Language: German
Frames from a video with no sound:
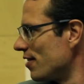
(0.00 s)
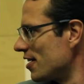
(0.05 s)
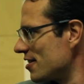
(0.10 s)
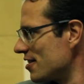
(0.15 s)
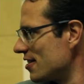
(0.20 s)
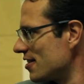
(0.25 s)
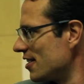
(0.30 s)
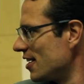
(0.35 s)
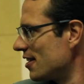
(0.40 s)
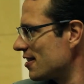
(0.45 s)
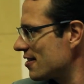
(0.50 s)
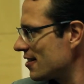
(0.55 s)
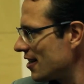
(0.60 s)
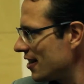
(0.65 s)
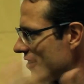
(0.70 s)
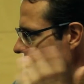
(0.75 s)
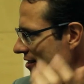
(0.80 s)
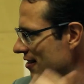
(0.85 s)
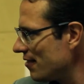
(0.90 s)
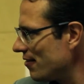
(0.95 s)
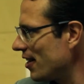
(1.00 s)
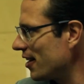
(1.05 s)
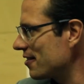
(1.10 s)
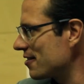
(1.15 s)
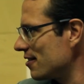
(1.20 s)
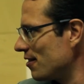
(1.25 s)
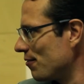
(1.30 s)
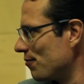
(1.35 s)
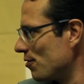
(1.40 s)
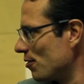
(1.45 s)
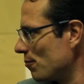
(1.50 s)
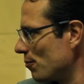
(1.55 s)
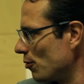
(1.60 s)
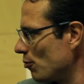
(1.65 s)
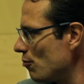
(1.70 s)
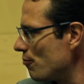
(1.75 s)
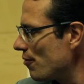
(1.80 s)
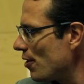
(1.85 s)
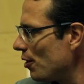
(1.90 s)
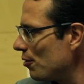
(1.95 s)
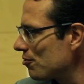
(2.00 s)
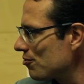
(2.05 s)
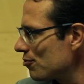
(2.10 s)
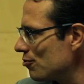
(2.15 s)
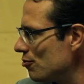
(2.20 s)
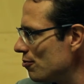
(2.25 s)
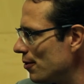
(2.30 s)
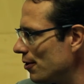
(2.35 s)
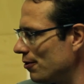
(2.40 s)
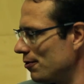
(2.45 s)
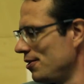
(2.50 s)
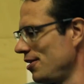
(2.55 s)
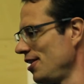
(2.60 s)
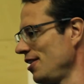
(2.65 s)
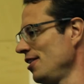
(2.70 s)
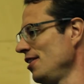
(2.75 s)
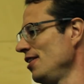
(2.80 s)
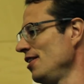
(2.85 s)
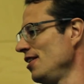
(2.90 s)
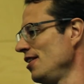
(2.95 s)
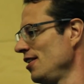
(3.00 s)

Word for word: was ich jetzt als Erwachsener für einen Beruf ausübe oder